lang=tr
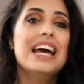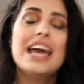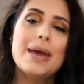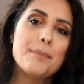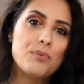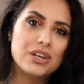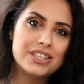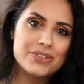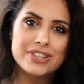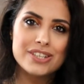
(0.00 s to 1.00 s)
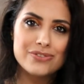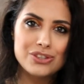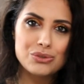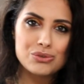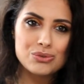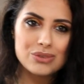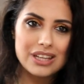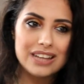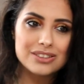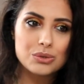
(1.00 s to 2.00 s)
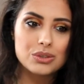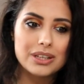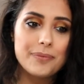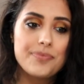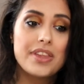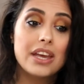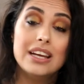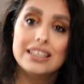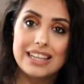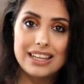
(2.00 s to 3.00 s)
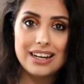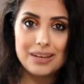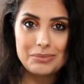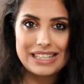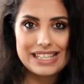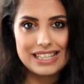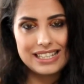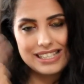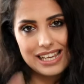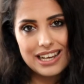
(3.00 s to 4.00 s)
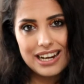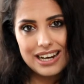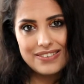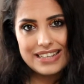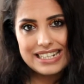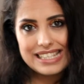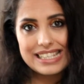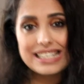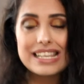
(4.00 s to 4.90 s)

Hem bu alışveriş videosundan sonra neler almak istediğinize karar verirsiniz.